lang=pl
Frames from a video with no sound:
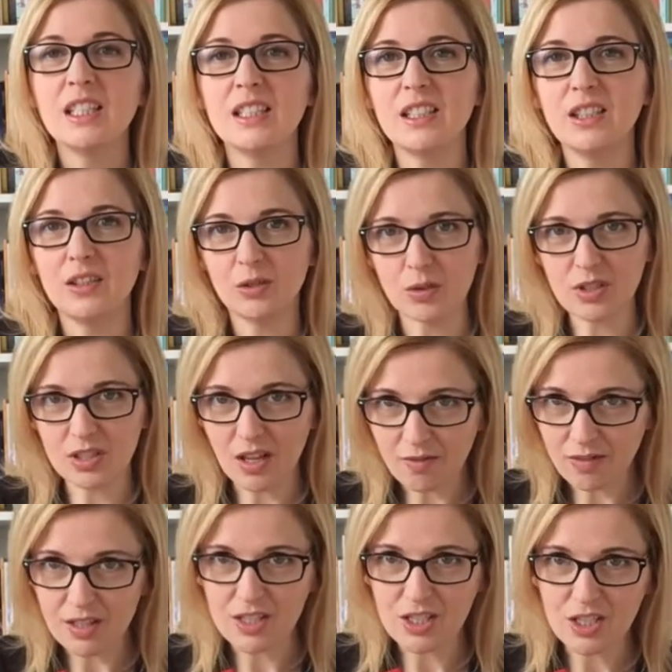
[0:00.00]
i
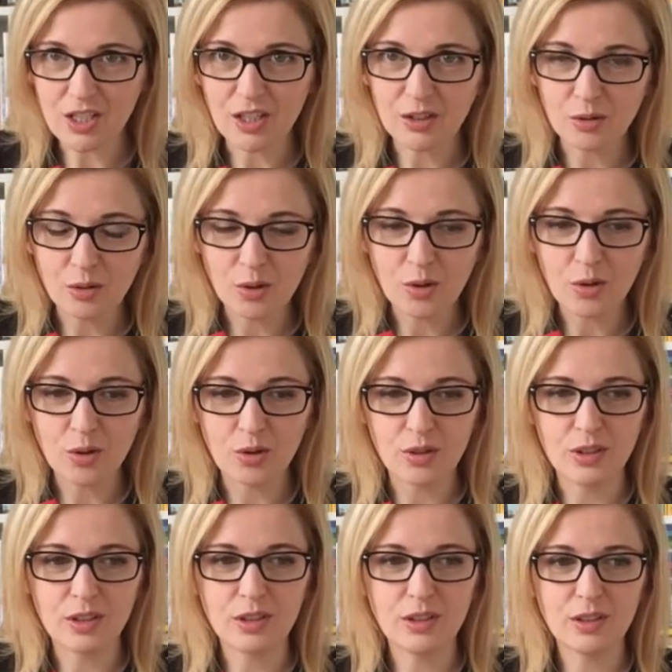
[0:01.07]
dostawać się do
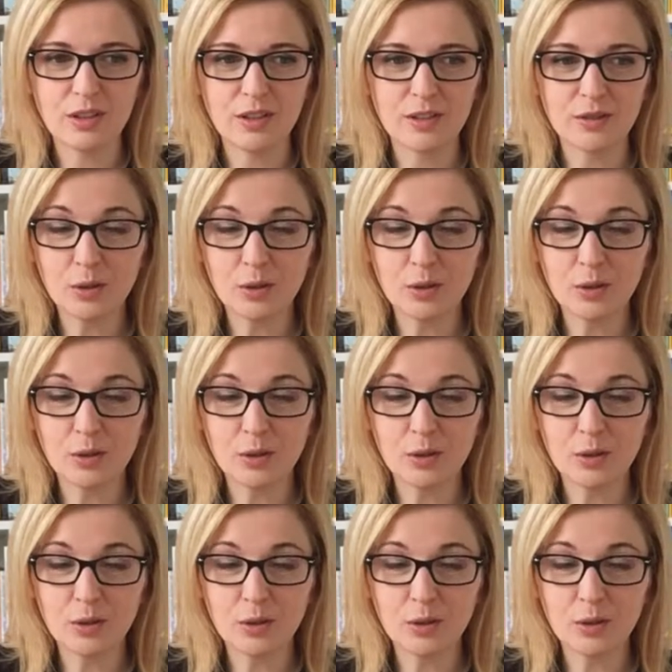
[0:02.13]
e, Y,